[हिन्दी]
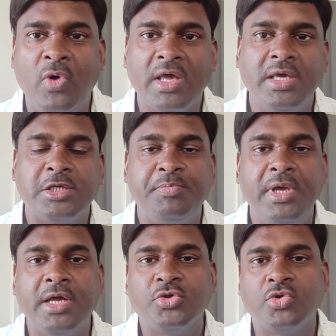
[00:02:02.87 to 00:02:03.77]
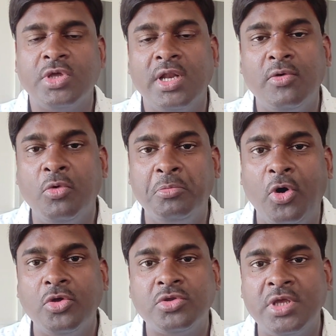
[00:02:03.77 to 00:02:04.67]
वहाँ के स्पीकर जो थे ना वो
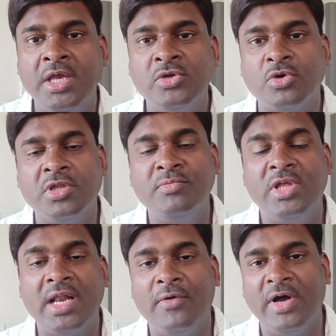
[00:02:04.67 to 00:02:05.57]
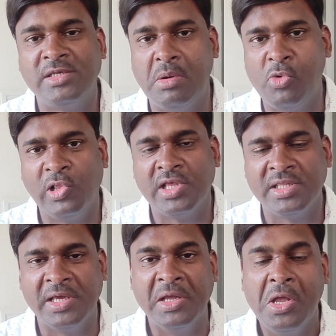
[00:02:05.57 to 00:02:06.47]
बहुत तेज और दमदार आवाज में बोलते
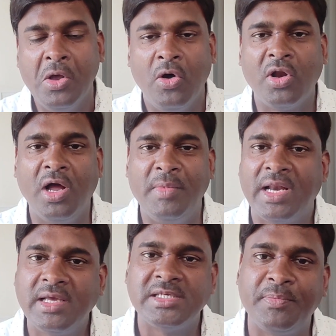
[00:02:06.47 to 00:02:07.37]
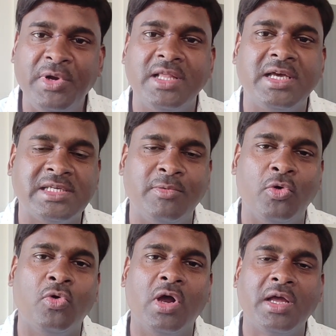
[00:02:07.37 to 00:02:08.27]
थे और हमारा सपना था सब
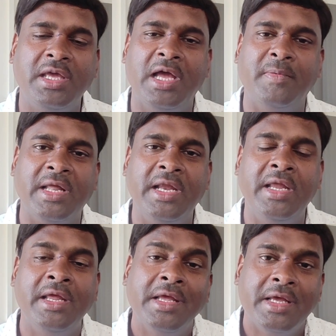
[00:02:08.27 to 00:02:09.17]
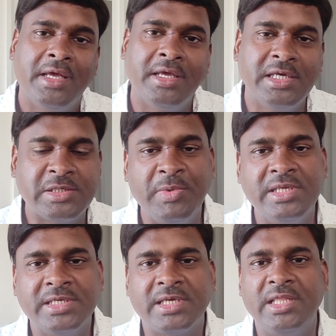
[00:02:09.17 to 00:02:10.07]
लोगों का कि हमारी इस
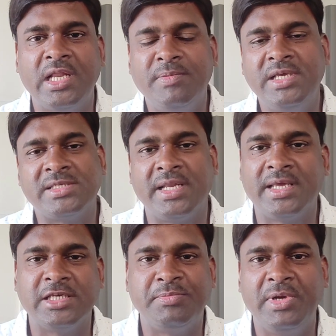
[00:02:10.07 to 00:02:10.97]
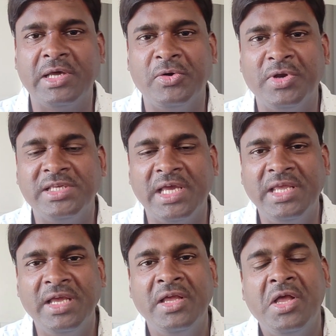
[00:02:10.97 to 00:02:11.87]
बिजनेस के अंदर भी इस तरह के स्पीकर होने
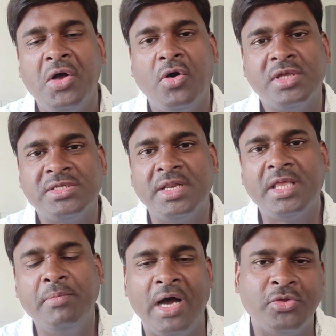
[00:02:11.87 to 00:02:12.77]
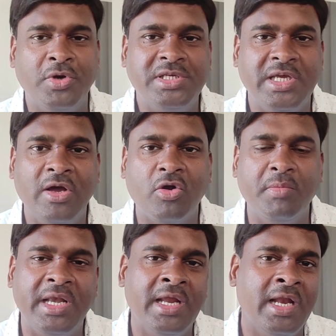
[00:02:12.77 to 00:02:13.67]
चाहिए और इस तरह की बात होनी चाहिए और
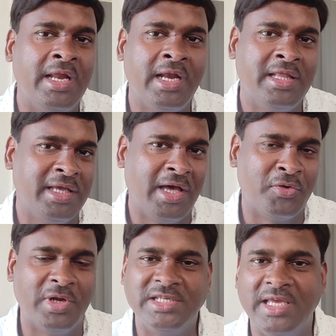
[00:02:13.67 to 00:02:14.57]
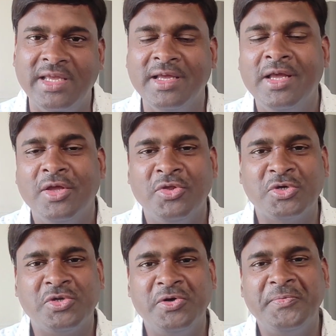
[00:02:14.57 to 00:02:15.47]
मीटिंग लेने के लिए तैयार होना चाहिए
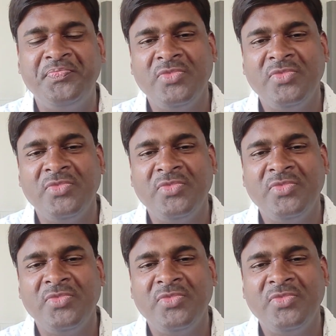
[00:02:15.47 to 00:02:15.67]
दोस्तों